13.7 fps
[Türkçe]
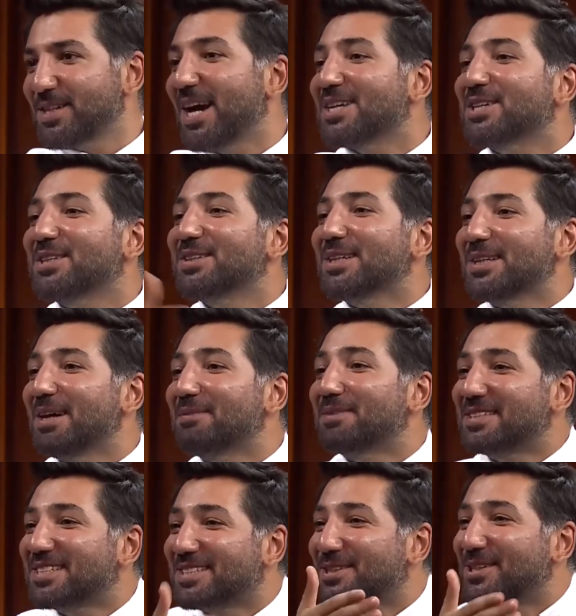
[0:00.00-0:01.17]
Şaşkınlıkla
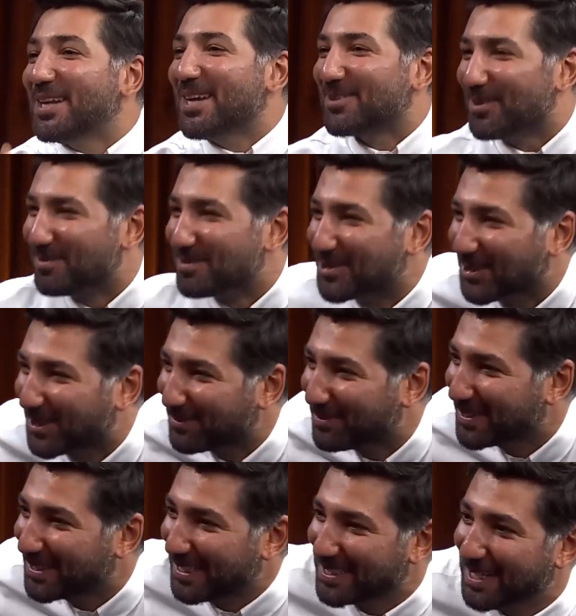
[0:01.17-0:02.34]
sürekli olmuş
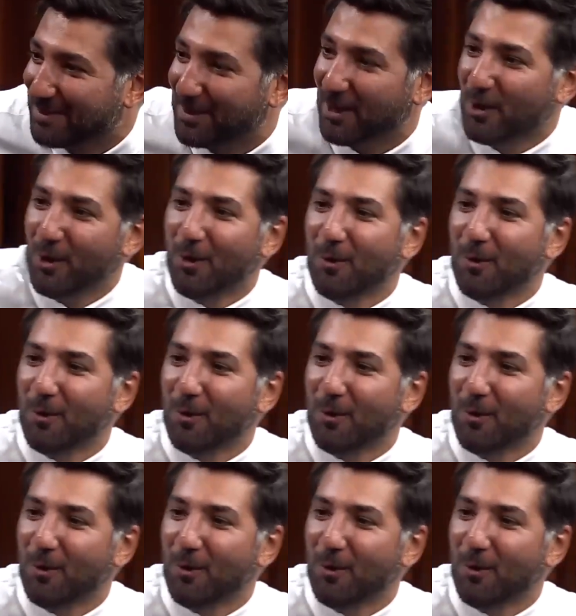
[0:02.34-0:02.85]
olabilir desem ya.